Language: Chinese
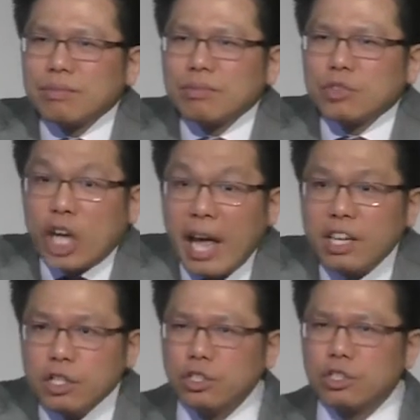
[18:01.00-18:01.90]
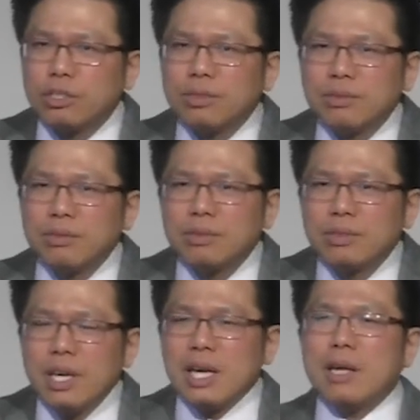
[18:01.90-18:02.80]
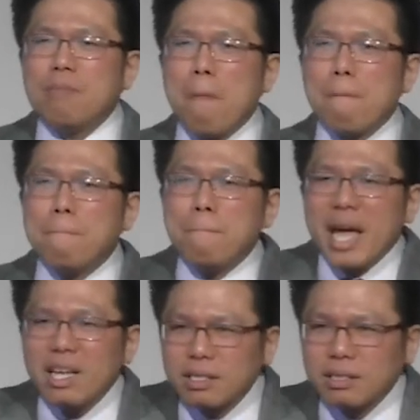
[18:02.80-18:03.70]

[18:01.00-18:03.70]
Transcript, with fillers: 这样呢，才会改变我们，